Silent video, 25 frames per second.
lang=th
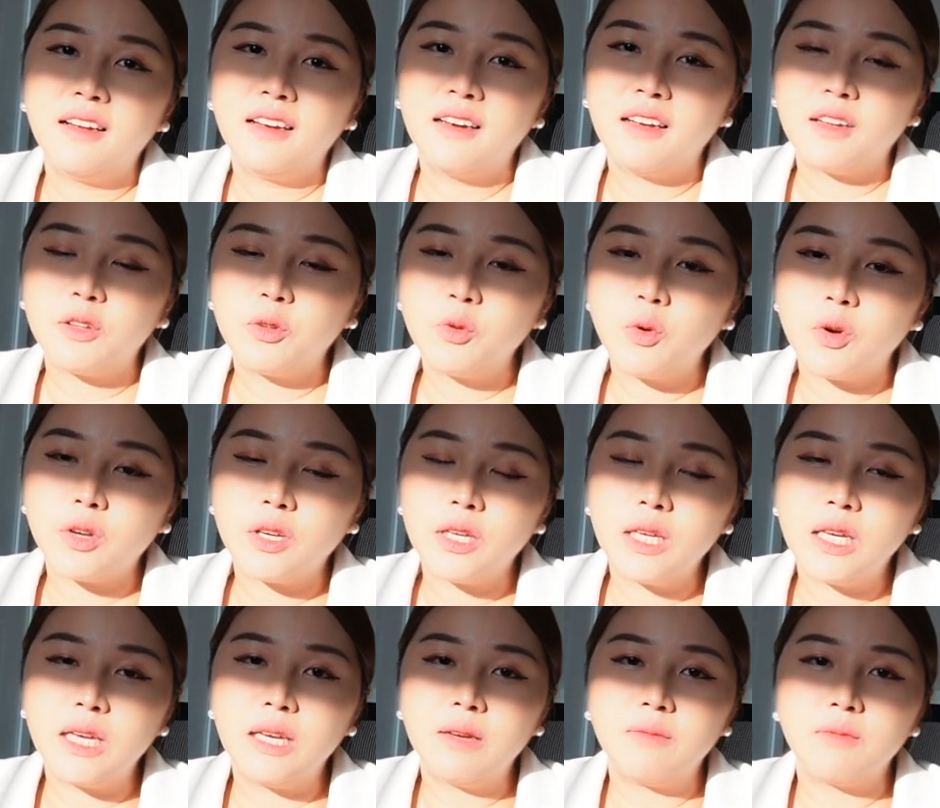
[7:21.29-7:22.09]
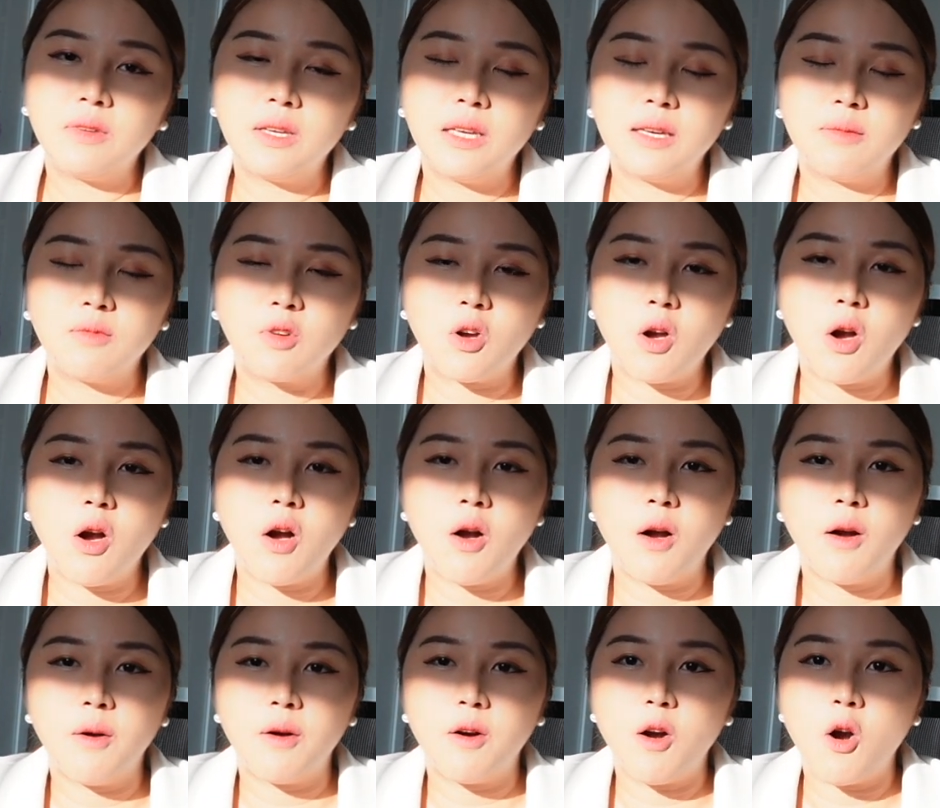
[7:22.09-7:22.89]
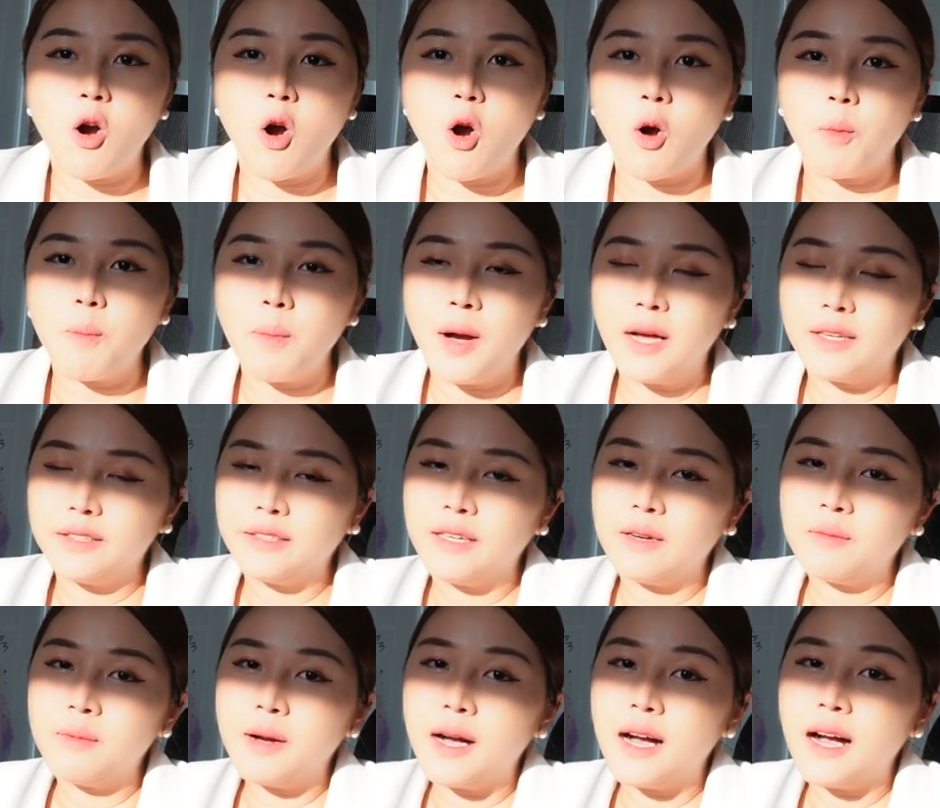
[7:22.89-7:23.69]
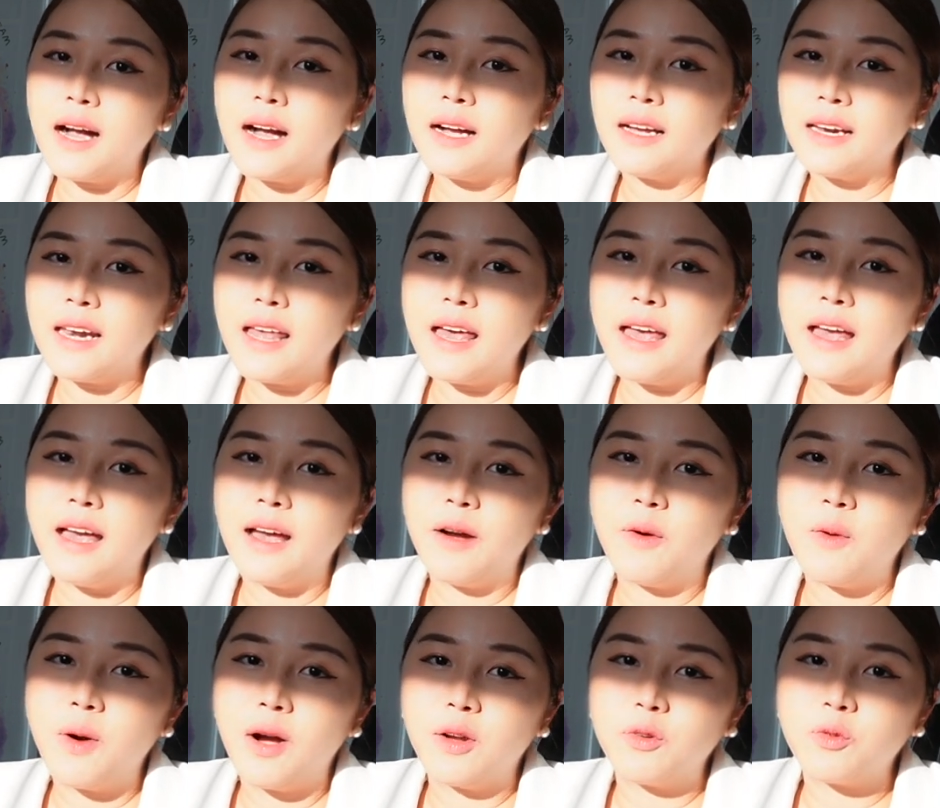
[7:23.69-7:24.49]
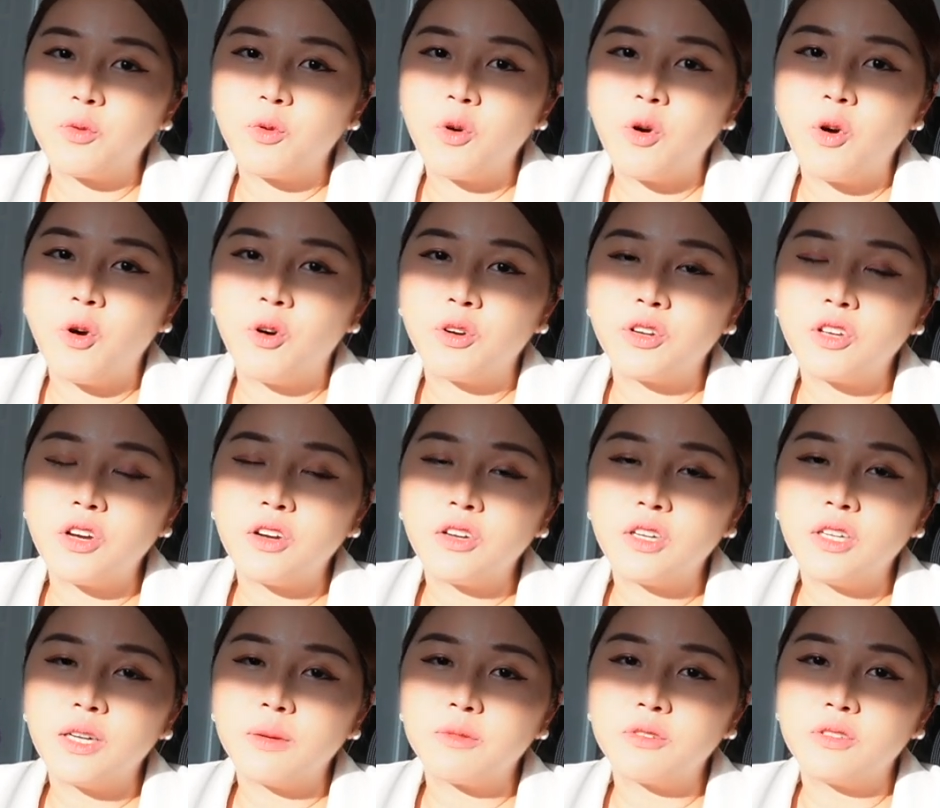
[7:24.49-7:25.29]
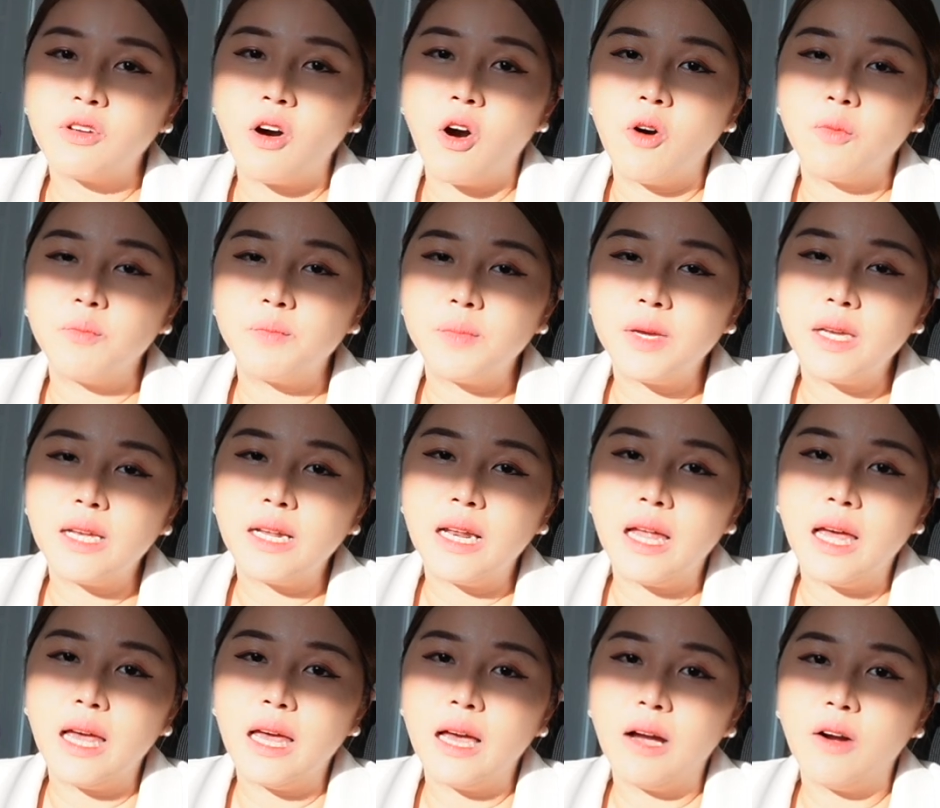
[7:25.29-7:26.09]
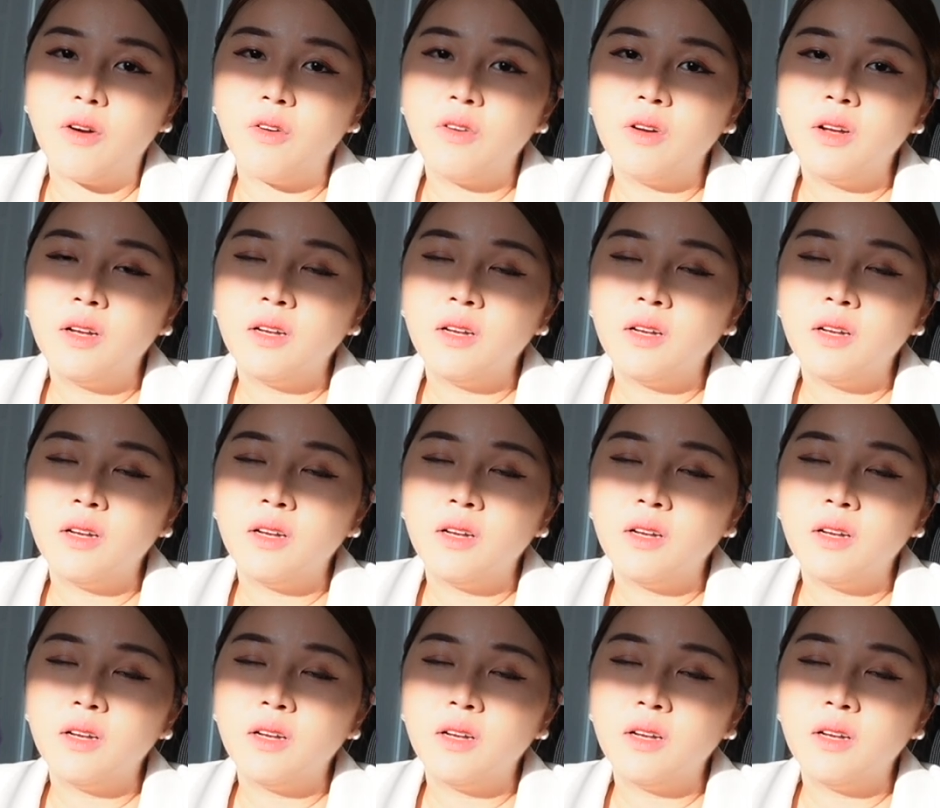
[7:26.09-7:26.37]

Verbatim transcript: แล้วตัวคิมคิมก็ออกมาสักพักแล้วอะทุกคนก็เกือบสองปีแล้ว